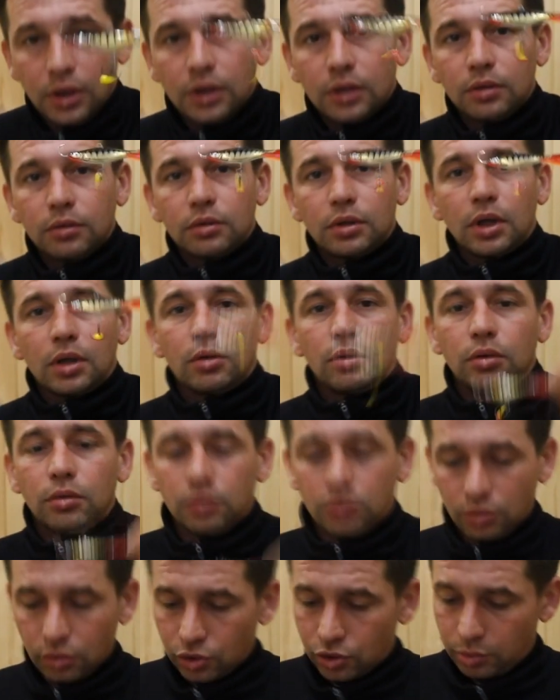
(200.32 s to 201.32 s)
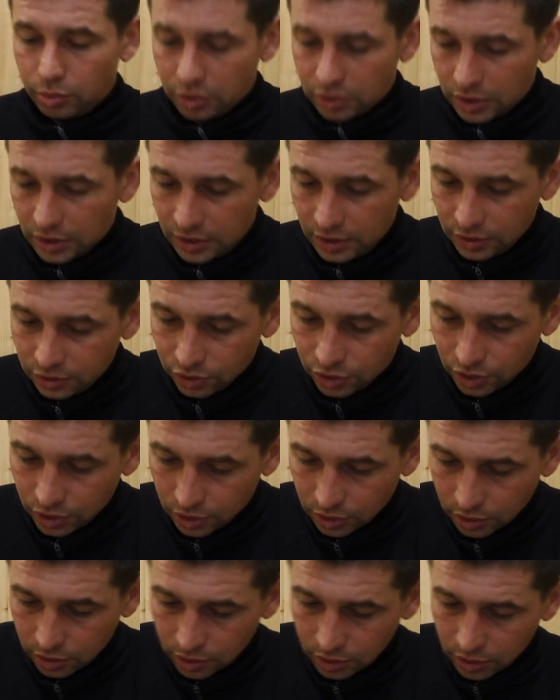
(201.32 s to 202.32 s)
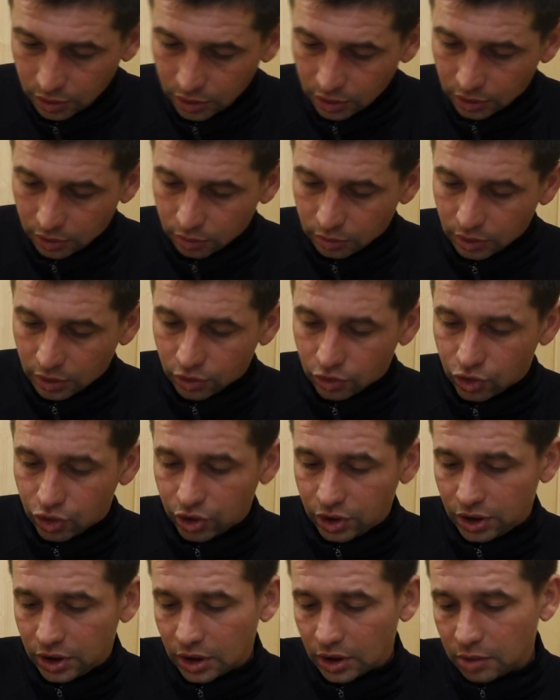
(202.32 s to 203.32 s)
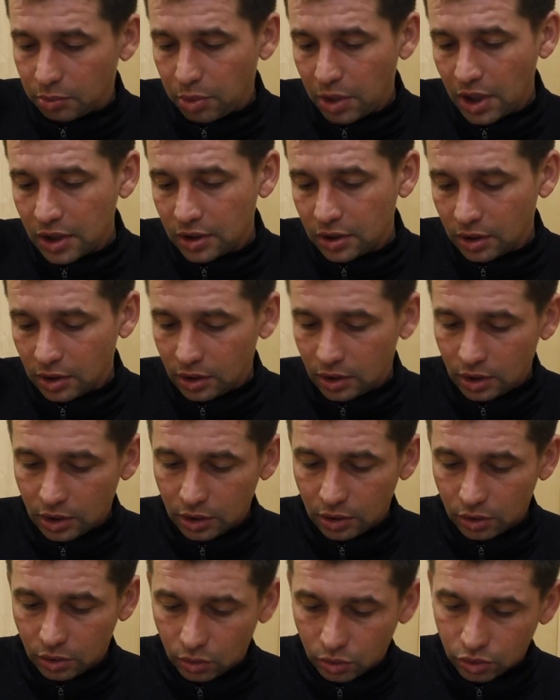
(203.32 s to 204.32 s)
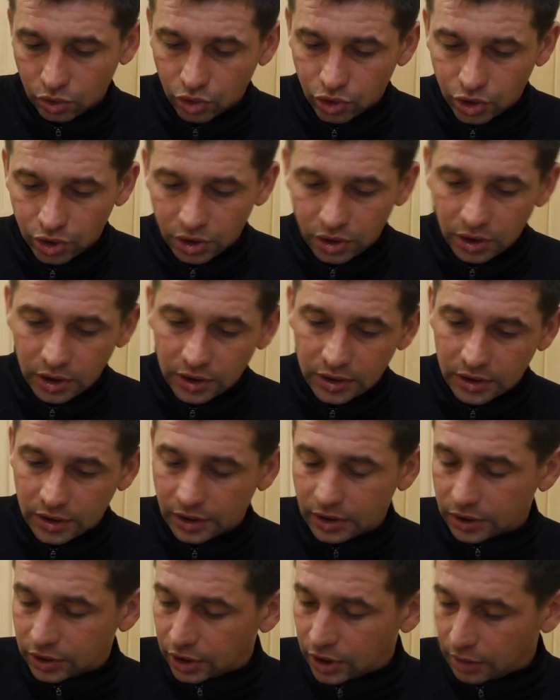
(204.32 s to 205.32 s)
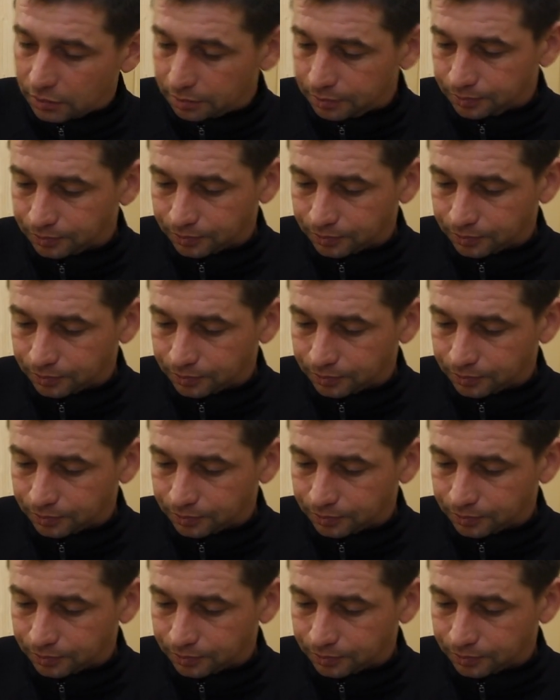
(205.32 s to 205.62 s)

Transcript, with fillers: Это вот такой вот тоже балансирчик. Это у нас 65, тоже 16 грамм.